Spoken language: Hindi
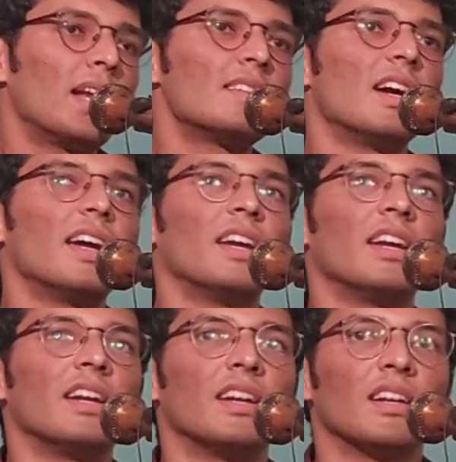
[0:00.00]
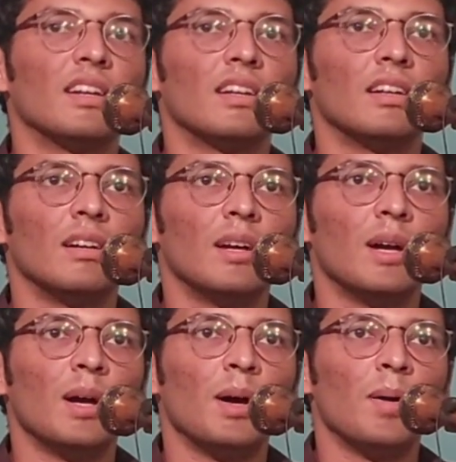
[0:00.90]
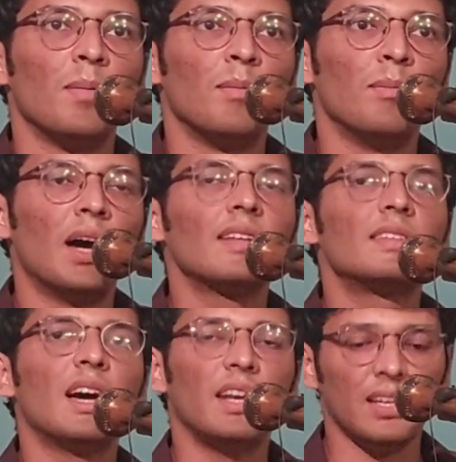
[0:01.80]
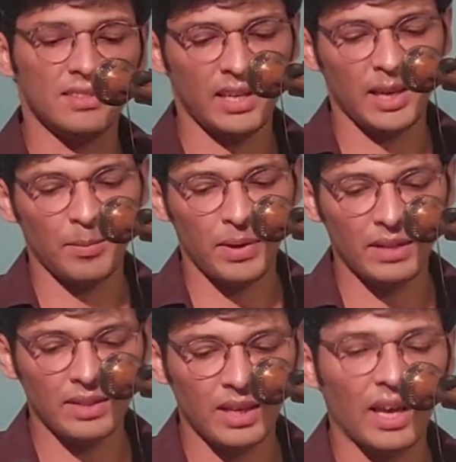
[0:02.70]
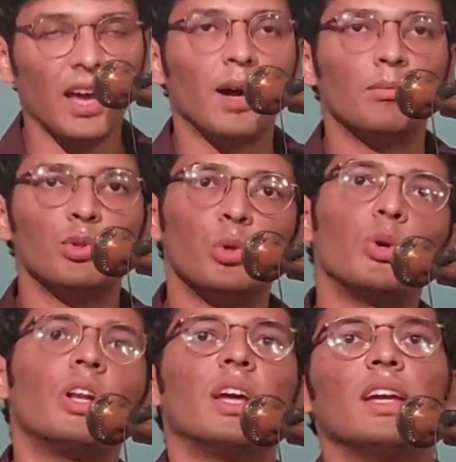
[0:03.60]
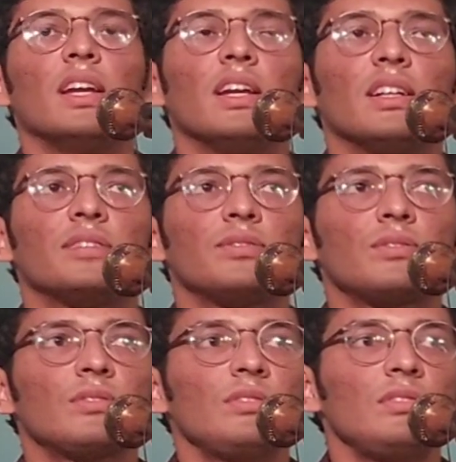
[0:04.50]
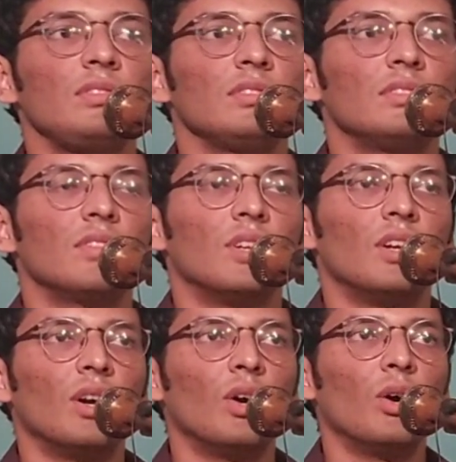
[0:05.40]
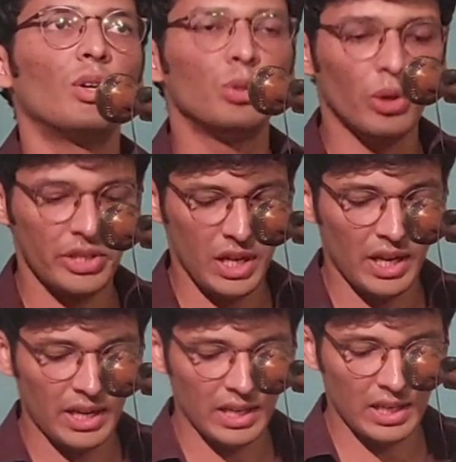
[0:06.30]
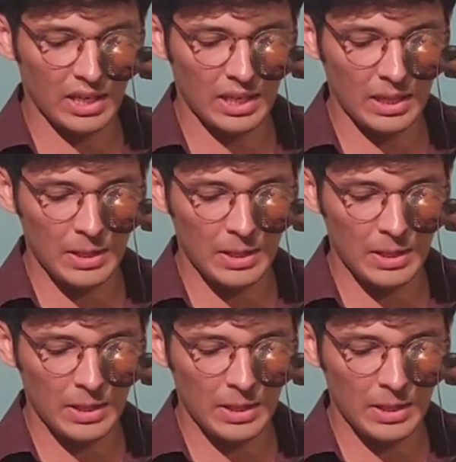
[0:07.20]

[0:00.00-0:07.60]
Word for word: मर जाएं मर जाने से बेहतर है हम दूर रहें और दो अशारे के